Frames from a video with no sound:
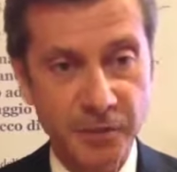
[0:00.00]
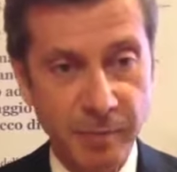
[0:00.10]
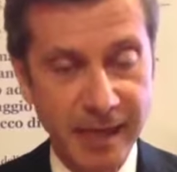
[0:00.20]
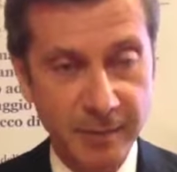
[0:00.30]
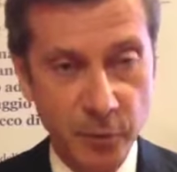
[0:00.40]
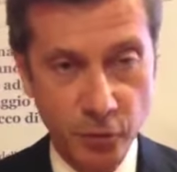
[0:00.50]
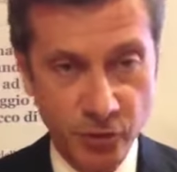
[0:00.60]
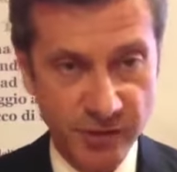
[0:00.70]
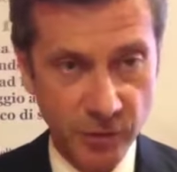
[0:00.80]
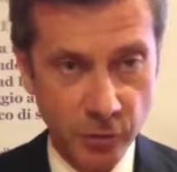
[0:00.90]
risparmio
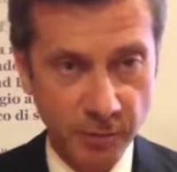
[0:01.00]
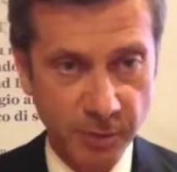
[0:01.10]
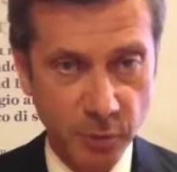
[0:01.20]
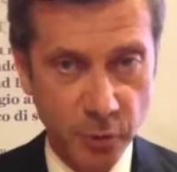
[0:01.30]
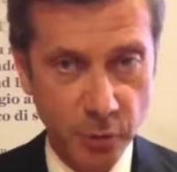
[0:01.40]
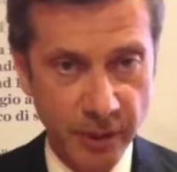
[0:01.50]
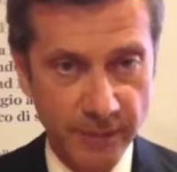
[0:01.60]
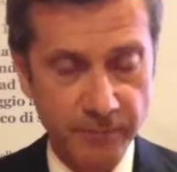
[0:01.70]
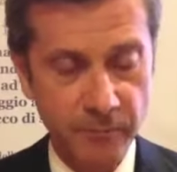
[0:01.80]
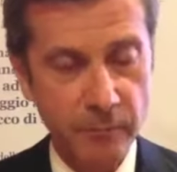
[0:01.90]
gestito dal
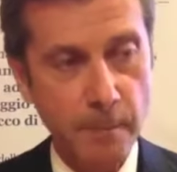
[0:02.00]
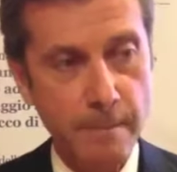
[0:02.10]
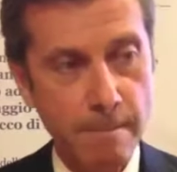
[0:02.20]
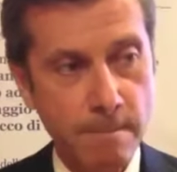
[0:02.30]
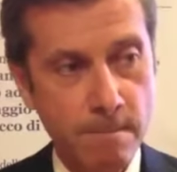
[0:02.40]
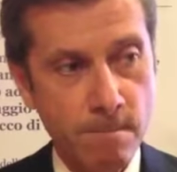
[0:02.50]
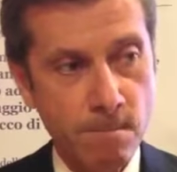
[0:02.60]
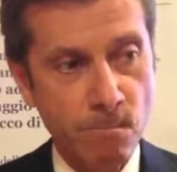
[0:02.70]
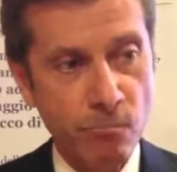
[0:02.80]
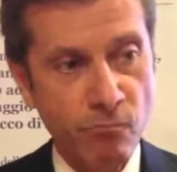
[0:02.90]
promotore
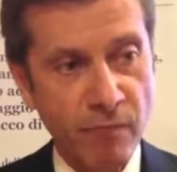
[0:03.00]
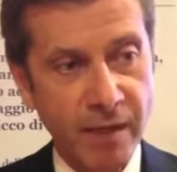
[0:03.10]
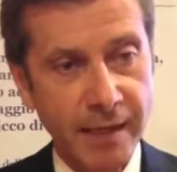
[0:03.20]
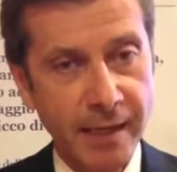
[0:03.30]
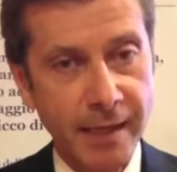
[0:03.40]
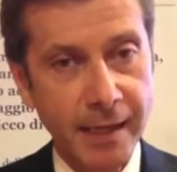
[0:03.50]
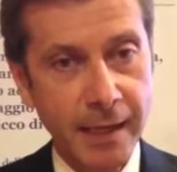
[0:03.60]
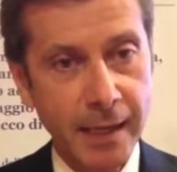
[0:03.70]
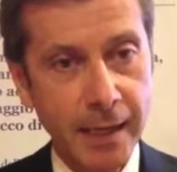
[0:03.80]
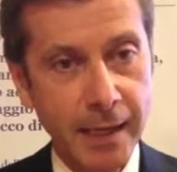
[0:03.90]

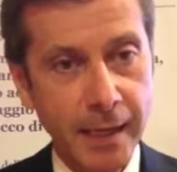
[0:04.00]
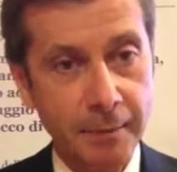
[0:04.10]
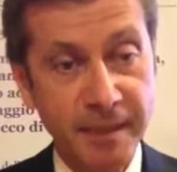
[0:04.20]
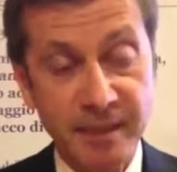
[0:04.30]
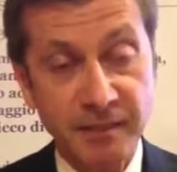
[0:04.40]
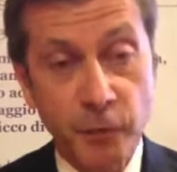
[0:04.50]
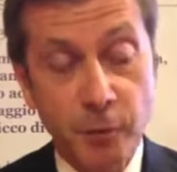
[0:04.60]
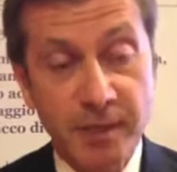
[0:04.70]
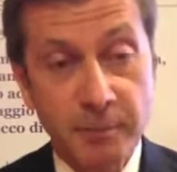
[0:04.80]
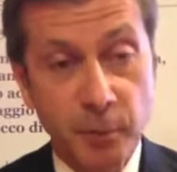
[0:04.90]
la
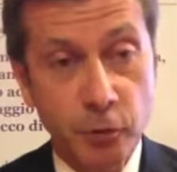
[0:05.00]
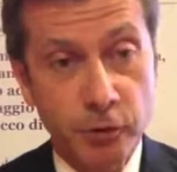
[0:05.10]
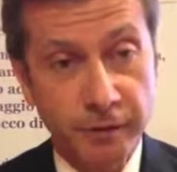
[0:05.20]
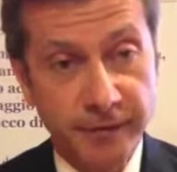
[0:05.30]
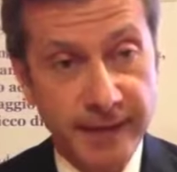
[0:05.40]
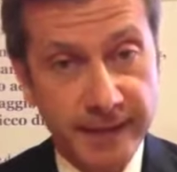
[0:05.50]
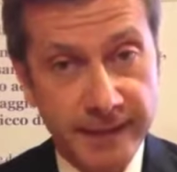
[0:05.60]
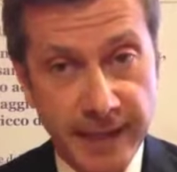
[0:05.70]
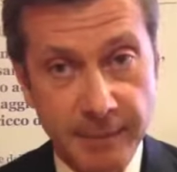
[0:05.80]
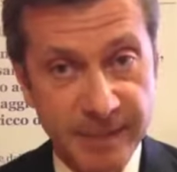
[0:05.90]
piattaforma di prodotti
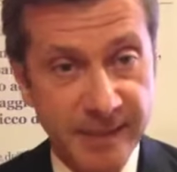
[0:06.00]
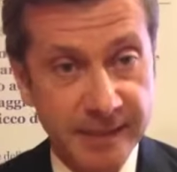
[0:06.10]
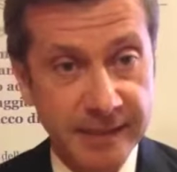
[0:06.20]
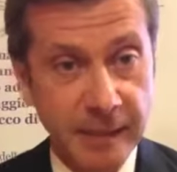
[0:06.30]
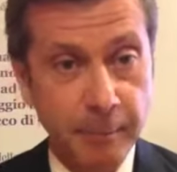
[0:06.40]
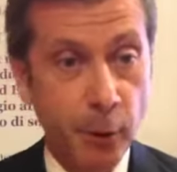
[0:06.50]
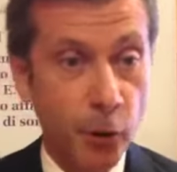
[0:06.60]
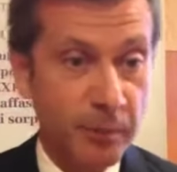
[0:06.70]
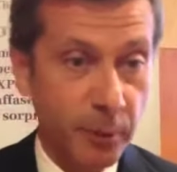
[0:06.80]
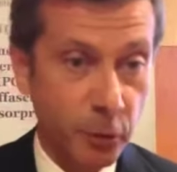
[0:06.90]
offerta è passata da
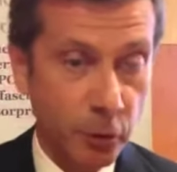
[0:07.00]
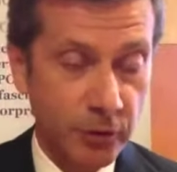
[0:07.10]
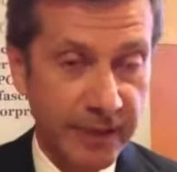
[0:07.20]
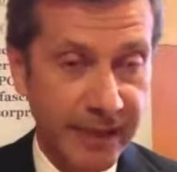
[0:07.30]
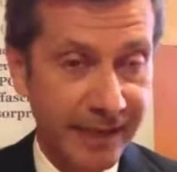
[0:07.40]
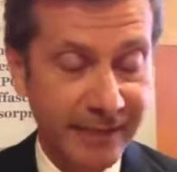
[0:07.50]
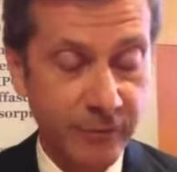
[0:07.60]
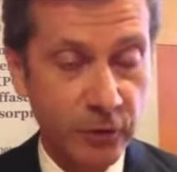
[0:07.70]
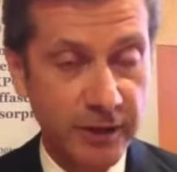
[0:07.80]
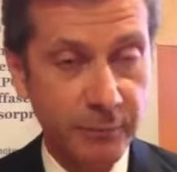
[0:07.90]
pochi prodotti, anche a
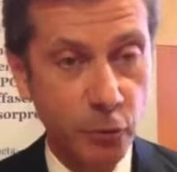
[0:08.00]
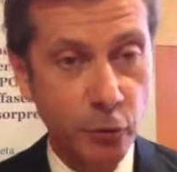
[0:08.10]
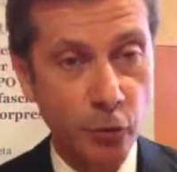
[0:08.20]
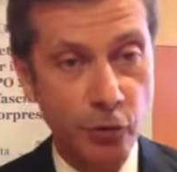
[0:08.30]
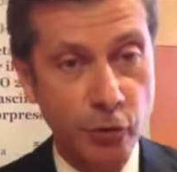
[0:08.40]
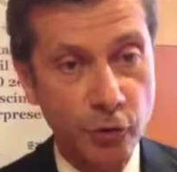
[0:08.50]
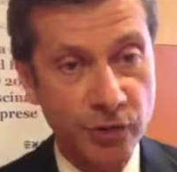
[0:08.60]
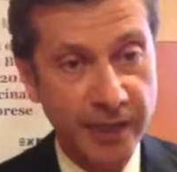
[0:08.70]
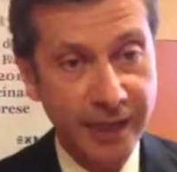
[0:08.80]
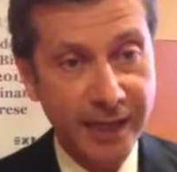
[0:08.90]
volte molto costosi,